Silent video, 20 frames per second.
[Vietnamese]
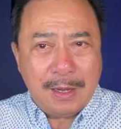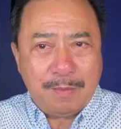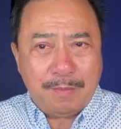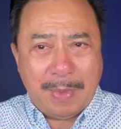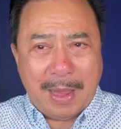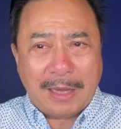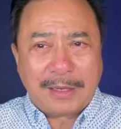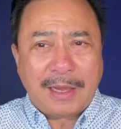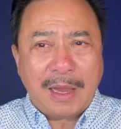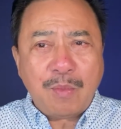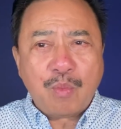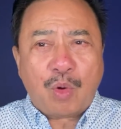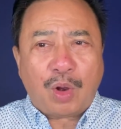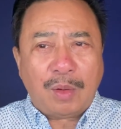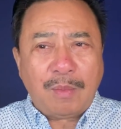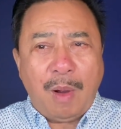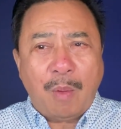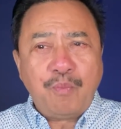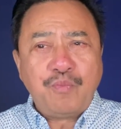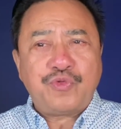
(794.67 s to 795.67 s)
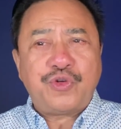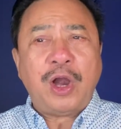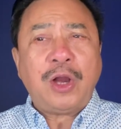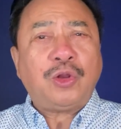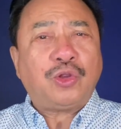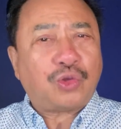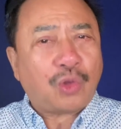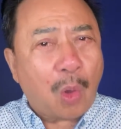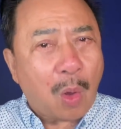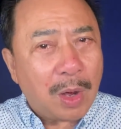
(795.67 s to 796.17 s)
mẹ thấy một cái bóng rất
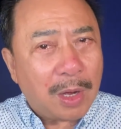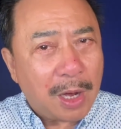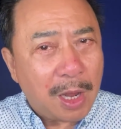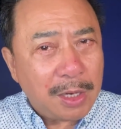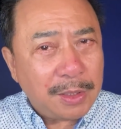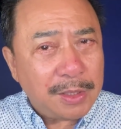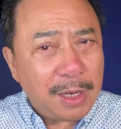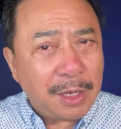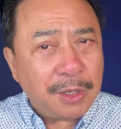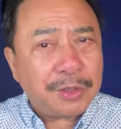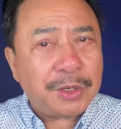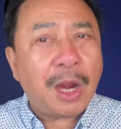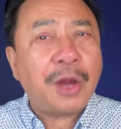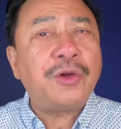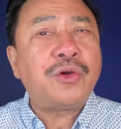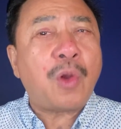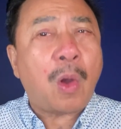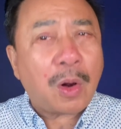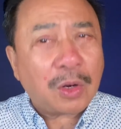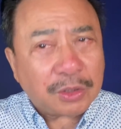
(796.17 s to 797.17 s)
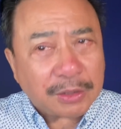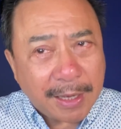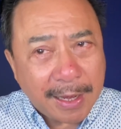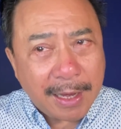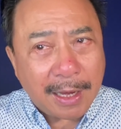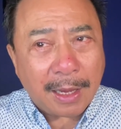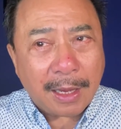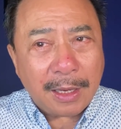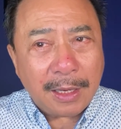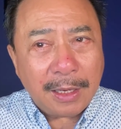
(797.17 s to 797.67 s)
to lớn đứng trên đọt
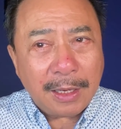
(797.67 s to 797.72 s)
tre